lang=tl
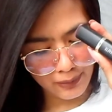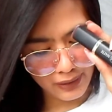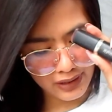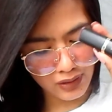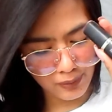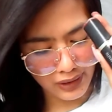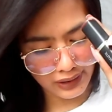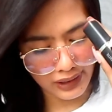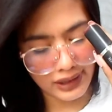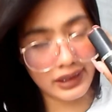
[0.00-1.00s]
'Di ba?
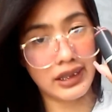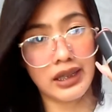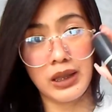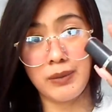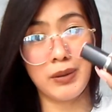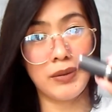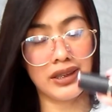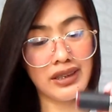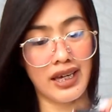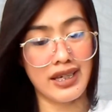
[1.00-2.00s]
Sobrang tagal na ng EB
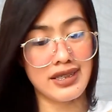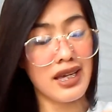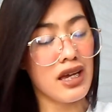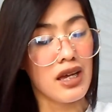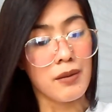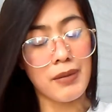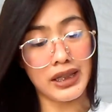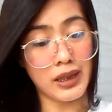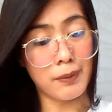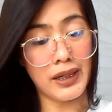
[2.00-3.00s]
mat guys.
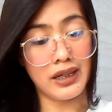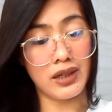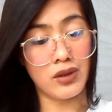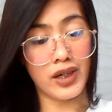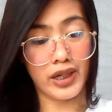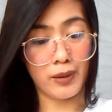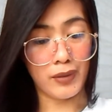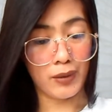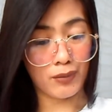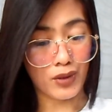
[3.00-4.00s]
Bata pa lang ako, I
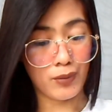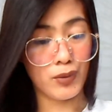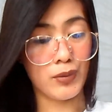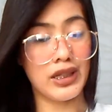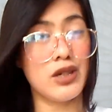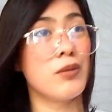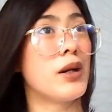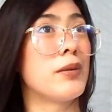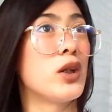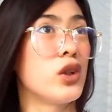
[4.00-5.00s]
remember bumili yung
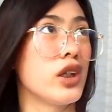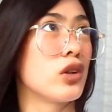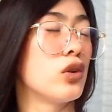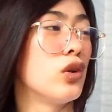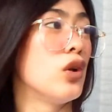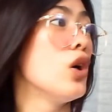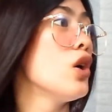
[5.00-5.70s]
mama ko nito.